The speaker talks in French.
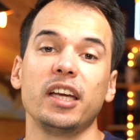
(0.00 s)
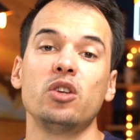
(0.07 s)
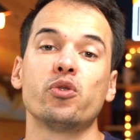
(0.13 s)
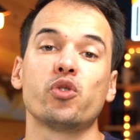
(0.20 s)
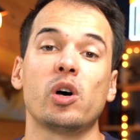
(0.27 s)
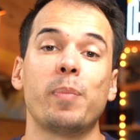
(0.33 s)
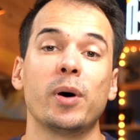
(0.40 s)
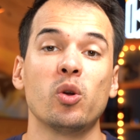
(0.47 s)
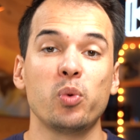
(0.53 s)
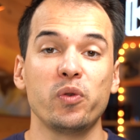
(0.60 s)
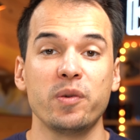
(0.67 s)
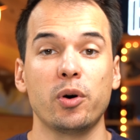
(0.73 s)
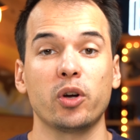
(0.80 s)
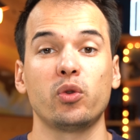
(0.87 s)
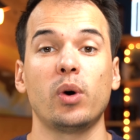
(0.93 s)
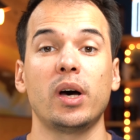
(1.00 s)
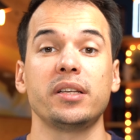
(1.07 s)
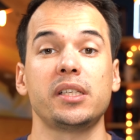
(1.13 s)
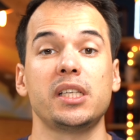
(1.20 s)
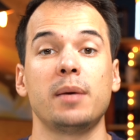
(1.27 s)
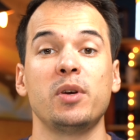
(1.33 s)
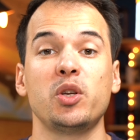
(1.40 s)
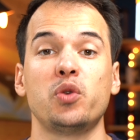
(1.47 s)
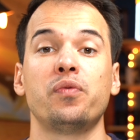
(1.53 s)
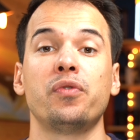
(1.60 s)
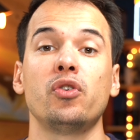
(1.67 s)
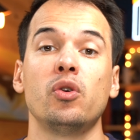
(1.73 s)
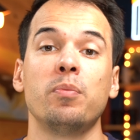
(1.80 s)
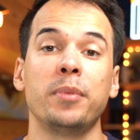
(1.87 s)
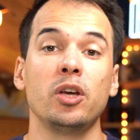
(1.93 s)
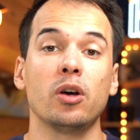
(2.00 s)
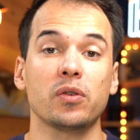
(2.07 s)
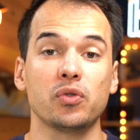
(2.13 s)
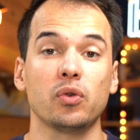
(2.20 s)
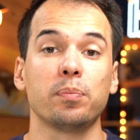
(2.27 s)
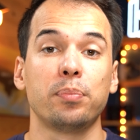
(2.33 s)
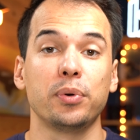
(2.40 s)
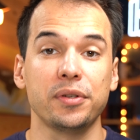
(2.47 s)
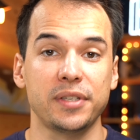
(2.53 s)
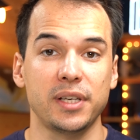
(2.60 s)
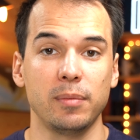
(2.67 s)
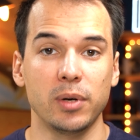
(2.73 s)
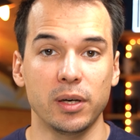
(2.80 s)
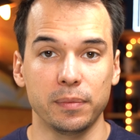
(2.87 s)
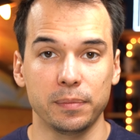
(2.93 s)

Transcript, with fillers: Ils ne seront pas non plus fait pour toi si jamais tu veux le meilleur son possible.